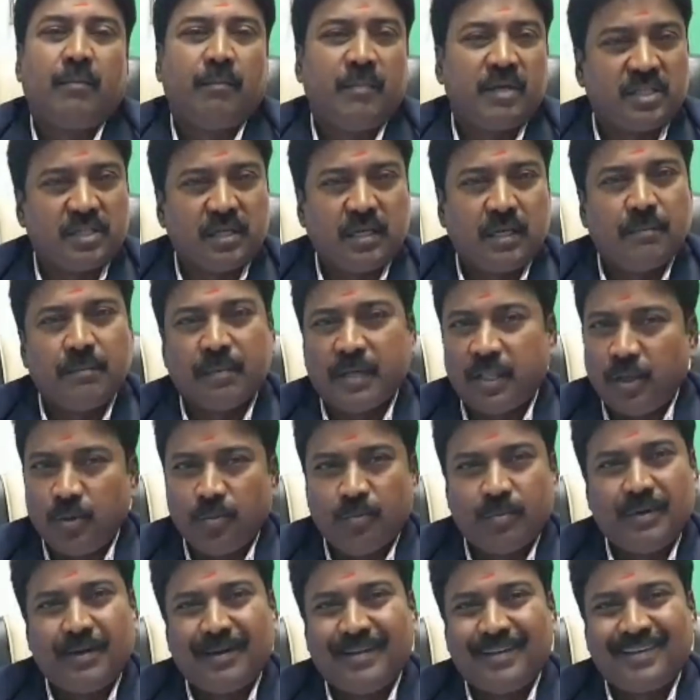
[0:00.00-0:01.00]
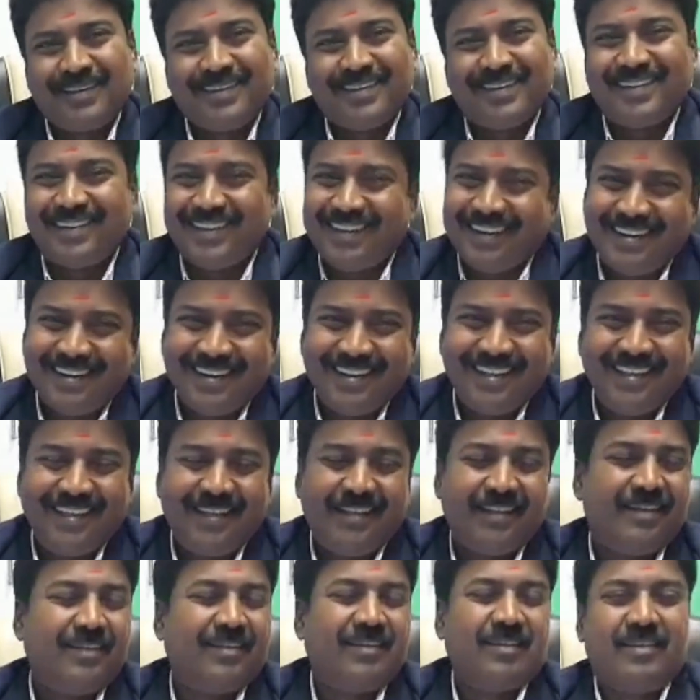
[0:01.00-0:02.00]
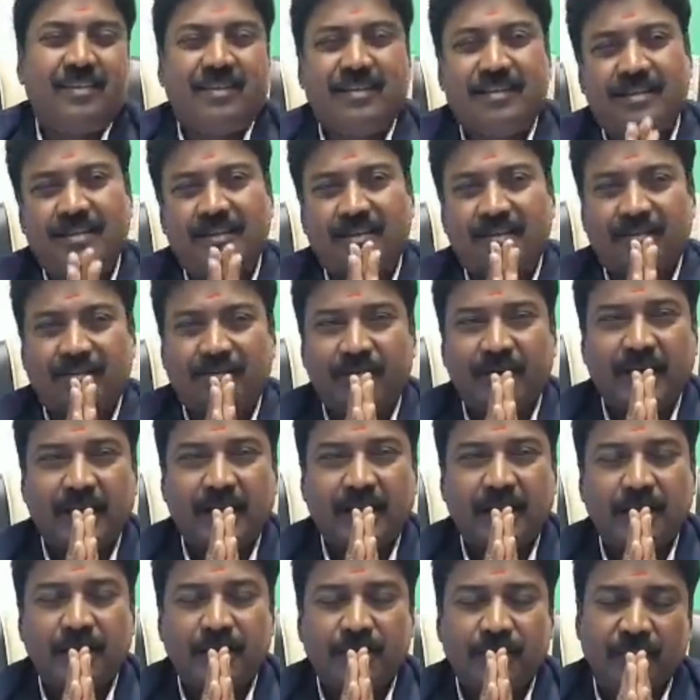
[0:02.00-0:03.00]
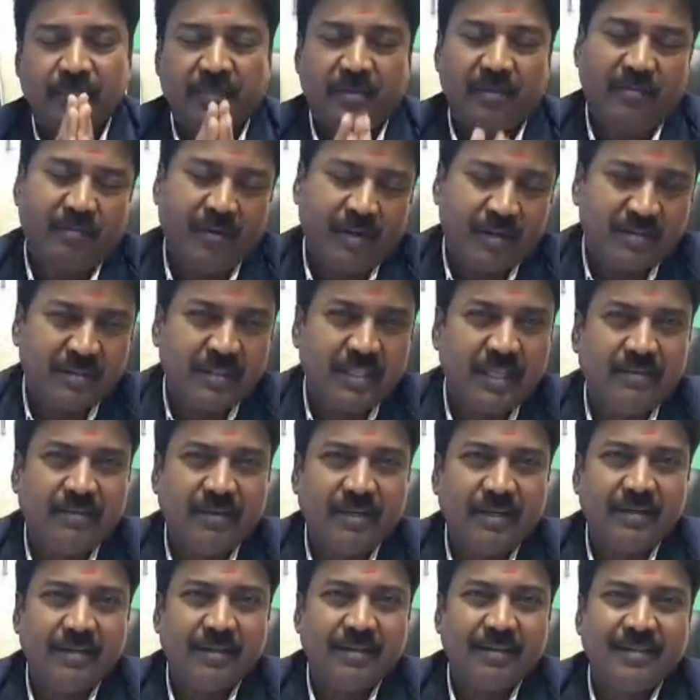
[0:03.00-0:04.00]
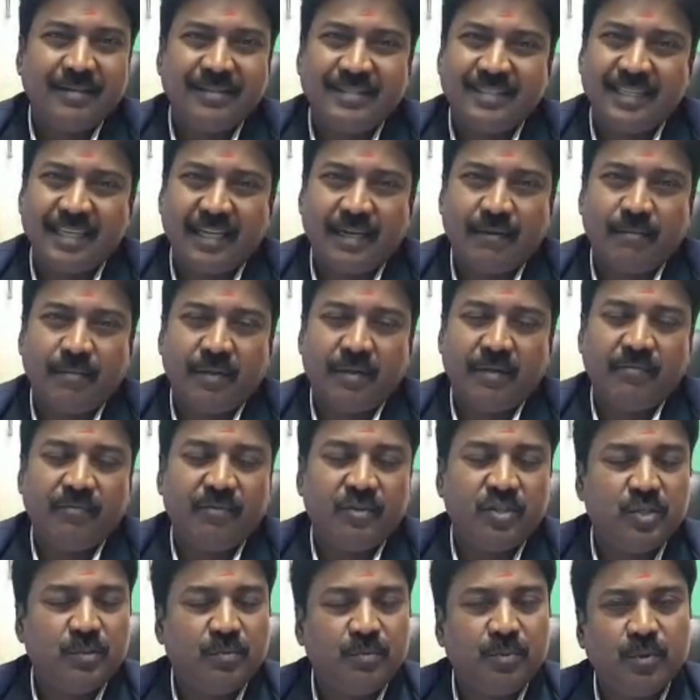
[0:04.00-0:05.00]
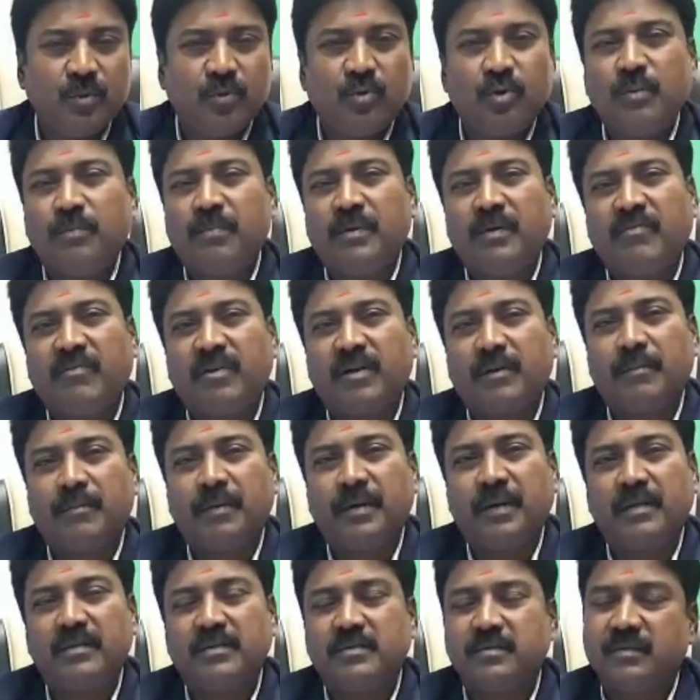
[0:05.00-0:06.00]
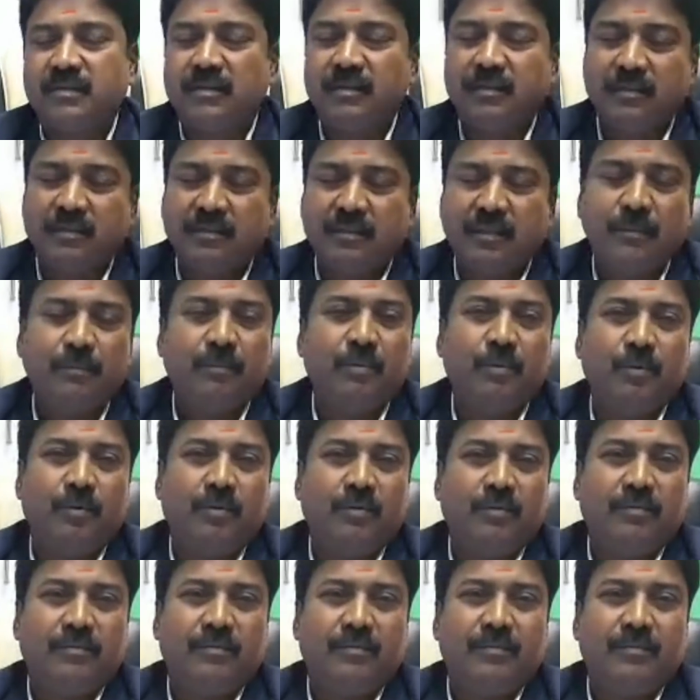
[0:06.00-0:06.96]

மிஷினை பதிவு பண்ணுங்கள் நன்றி வணக்கம் வாசுதேவன் சேர்மன் ஃபிஜிபியூர் குரூப் ஆஃப் கம்பெனிஸ் திருப்பூர்